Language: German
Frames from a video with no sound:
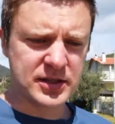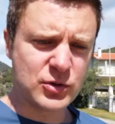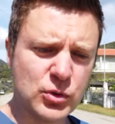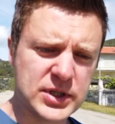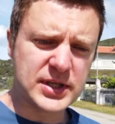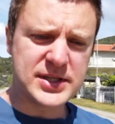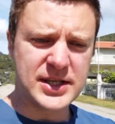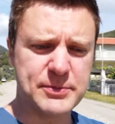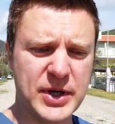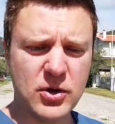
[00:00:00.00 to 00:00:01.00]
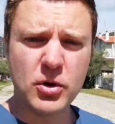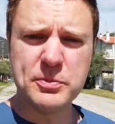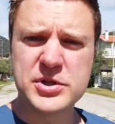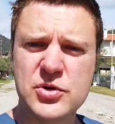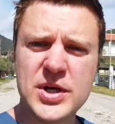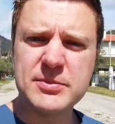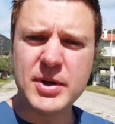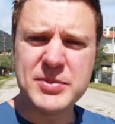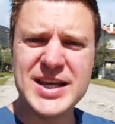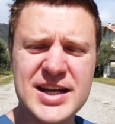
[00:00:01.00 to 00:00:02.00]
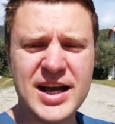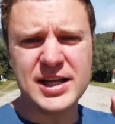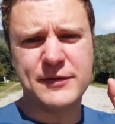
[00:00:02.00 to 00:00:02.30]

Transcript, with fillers: Das Gute ist, dass bei OpenStreetMap jeder